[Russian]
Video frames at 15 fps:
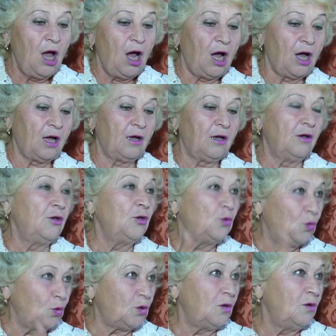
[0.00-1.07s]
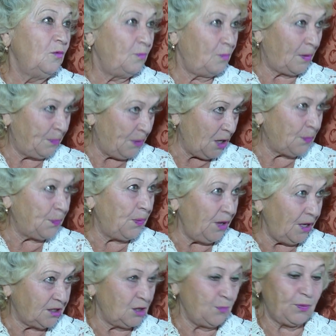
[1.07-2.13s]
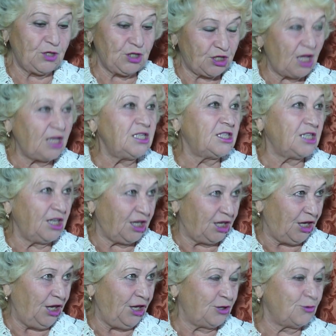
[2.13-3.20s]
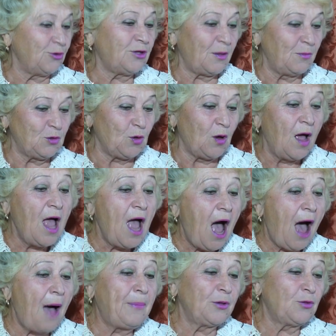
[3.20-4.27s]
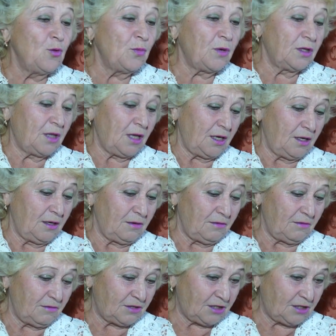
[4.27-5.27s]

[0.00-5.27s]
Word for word: а, идут попеть песни, почитать стихи, что там еще. А потом, когда